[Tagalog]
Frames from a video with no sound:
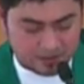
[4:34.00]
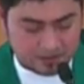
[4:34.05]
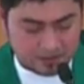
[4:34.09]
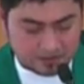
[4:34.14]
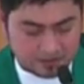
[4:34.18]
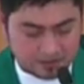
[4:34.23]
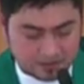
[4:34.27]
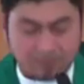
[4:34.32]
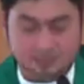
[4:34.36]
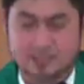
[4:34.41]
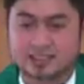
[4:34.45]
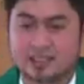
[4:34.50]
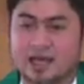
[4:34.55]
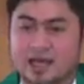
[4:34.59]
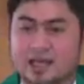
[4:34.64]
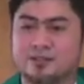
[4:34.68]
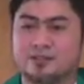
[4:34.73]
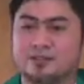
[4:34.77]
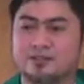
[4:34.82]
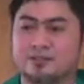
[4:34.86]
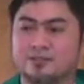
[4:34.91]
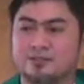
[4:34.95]

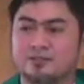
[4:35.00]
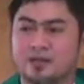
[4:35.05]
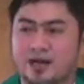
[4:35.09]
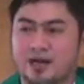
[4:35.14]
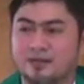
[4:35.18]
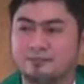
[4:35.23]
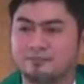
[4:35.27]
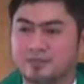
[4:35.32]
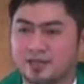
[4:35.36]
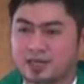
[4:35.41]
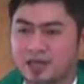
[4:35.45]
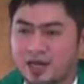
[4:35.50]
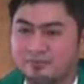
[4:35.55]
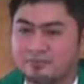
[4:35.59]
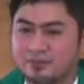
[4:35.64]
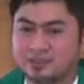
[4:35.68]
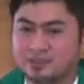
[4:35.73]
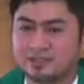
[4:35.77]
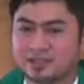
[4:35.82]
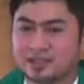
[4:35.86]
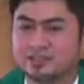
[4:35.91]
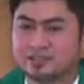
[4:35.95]
Limitado ang
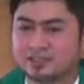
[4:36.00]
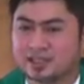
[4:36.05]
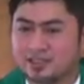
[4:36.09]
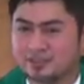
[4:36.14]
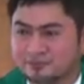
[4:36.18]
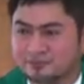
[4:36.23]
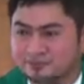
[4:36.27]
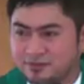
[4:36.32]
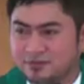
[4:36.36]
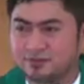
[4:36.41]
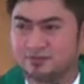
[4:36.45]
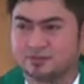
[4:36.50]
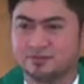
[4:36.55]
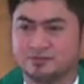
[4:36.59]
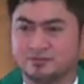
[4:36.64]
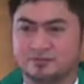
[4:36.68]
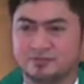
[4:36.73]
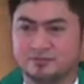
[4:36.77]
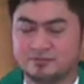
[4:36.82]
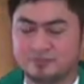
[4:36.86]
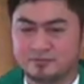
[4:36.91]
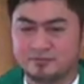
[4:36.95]
paggamit ng cellphone.
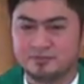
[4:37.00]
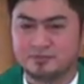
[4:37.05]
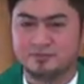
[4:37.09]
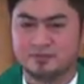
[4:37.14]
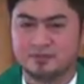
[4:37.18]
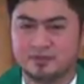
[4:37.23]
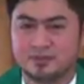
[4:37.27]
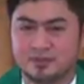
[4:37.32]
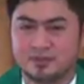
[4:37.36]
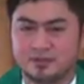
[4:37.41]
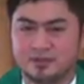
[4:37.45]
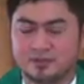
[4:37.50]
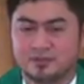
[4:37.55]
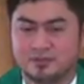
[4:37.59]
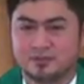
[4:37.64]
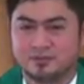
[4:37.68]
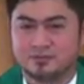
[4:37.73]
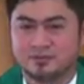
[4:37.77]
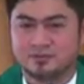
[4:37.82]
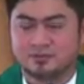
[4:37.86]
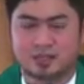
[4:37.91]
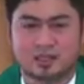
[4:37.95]

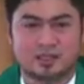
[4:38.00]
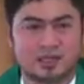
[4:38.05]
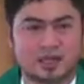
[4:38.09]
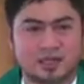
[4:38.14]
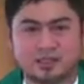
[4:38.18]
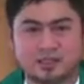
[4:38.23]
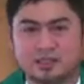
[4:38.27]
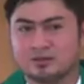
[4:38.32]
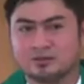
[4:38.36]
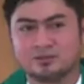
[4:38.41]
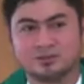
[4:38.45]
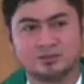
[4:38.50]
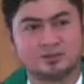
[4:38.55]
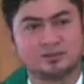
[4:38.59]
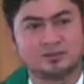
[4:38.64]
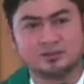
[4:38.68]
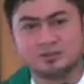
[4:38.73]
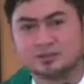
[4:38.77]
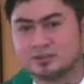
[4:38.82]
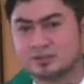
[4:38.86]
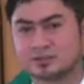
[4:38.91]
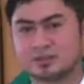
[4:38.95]
Alala ko
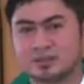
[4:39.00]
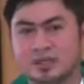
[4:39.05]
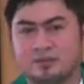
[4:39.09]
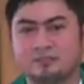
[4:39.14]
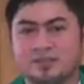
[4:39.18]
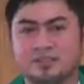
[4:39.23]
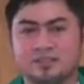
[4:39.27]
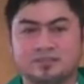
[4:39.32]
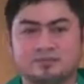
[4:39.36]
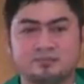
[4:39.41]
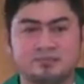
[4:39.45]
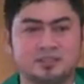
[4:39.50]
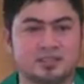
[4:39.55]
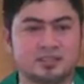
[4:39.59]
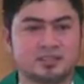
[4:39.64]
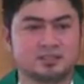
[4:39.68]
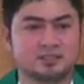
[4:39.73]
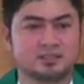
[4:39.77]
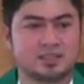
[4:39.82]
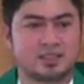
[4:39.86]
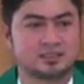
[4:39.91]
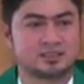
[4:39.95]
noon, kami seminar,
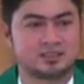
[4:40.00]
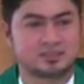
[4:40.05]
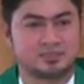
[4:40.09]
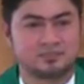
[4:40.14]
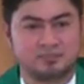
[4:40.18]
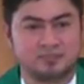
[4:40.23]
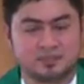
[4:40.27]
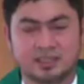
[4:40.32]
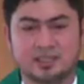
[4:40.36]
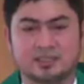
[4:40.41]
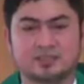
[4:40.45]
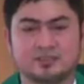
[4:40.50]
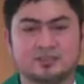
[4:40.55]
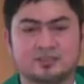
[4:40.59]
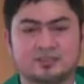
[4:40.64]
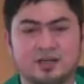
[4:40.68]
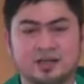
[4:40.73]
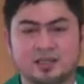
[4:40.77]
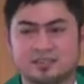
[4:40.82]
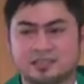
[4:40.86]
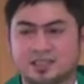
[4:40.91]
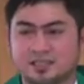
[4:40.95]
nasa seminaryo,
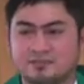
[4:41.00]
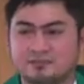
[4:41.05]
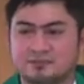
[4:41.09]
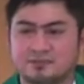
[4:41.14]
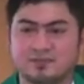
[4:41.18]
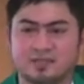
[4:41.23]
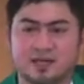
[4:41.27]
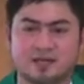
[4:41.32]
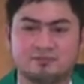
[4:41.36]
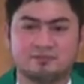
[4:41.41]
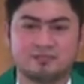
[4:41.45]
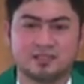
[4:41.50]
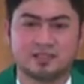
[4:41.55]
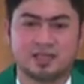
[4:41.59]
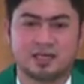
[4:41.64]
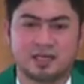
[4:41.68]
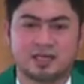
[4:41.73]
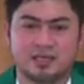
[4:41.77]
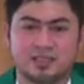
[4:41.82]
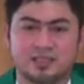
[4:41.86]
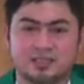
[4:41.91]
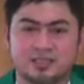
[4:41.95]
ang cellphone namin
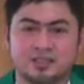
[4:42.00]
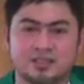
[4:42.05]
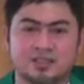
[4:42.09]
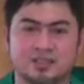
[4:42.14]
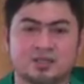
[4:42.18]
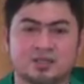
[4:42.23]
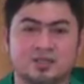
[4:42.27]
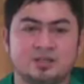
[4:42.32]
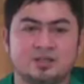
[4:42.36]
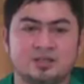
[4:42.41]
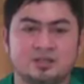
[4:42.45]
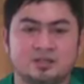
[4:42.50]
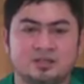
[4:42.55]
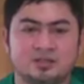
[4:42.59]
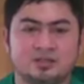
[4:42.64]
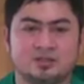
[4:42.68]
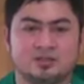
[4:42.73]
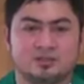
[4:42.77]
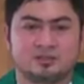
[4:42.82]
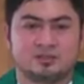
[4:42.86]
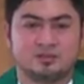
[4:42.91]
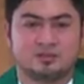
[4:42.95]
ay
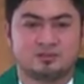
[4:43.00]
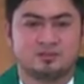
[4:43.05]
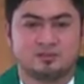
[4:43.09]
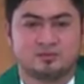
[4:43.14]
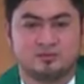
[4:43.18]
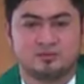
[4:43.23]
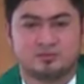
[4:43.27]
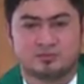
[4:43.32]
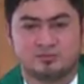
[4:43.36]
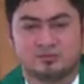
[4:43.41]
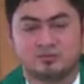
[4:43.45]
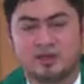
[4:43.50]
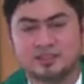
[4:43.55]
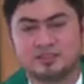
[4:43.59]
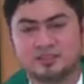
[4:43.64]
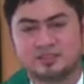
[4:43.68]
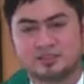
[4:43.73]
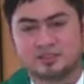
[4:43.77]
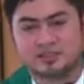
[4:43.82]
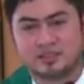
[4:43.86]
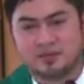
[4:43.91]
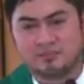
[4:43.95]

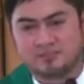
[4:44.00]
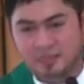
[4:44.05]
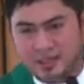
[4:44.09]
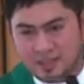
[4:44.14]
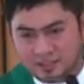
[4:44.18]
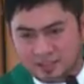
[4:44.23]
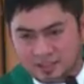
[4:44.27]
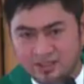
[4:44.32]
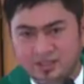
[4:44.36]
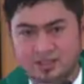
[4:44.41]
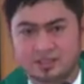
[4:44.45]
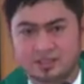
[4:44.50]
once a month.